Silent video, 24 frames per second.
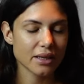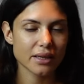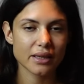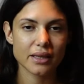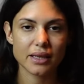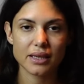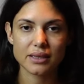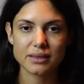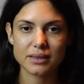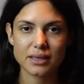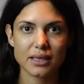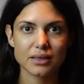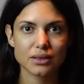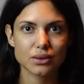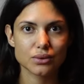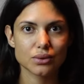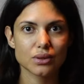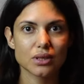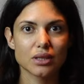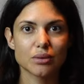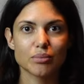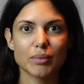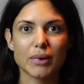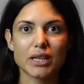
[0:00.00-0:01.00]
Jetzt hast du
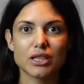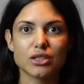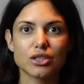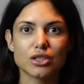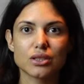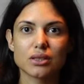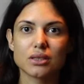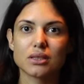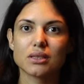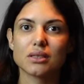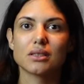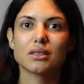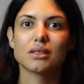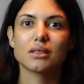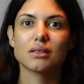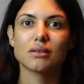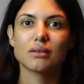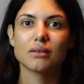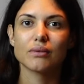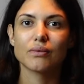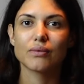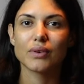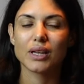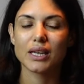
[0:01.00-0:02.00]
einen Menschen,
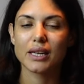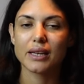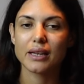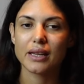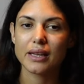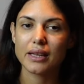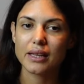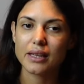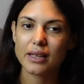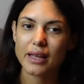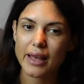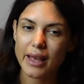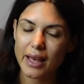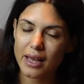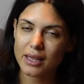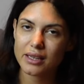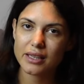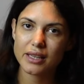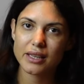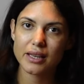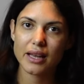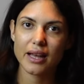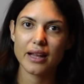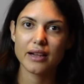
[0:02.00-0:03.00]
wenn er
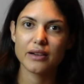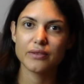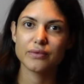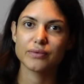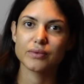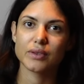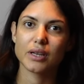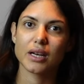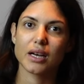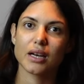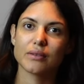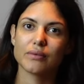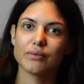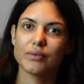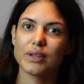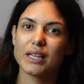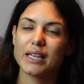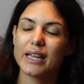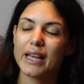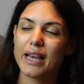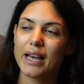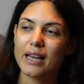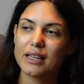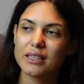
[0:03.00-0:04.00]
dir helfen kann,
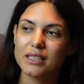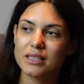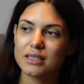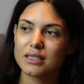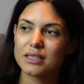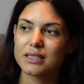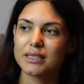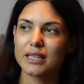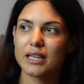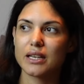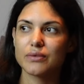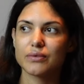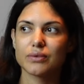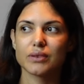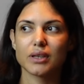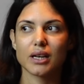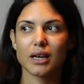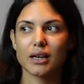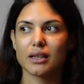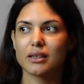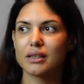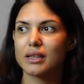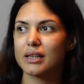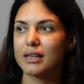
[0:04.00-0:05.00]
wenn er dir nicht helfen
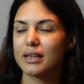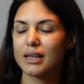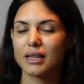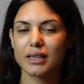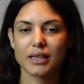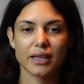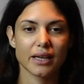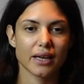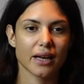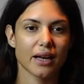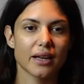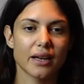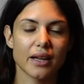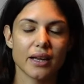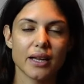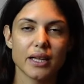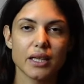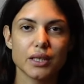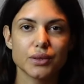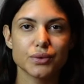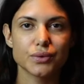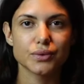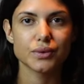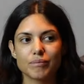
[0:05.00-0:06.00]
kann, dann kann dir keiner
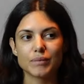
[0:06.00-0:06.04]
helfen.